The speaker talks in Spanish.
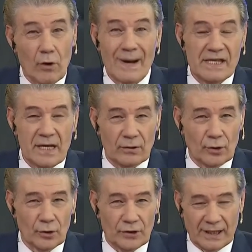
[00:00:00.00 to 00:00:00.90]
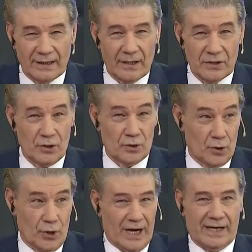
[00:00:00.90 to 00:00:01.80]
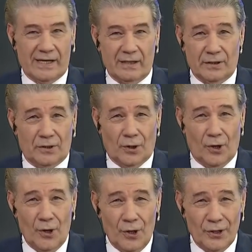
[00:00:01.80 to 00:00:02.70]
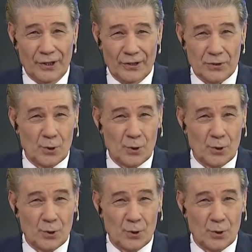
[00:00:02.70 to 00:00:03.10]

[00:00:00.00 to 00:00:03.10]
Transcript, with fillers: de trata de decirlo yo, era crítico eh,